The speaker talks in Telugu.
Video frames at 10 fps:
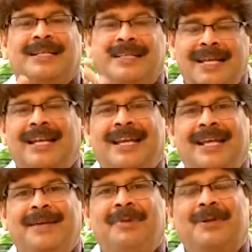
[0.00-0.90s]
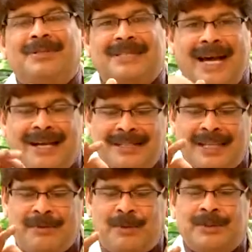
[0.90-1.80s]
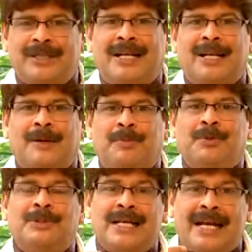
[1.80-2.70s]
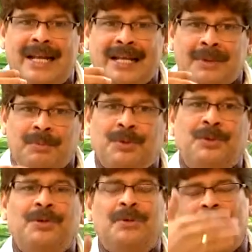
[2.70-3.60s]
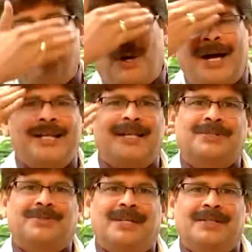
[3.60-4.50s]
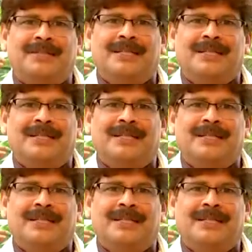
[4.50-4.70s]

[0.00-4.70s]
దీన్ని మీరు స్నానం చేయబోతున్నారు అన్నప్పుడు స్నానానికి ముందు మీ ముఖానికి రాసుకోండి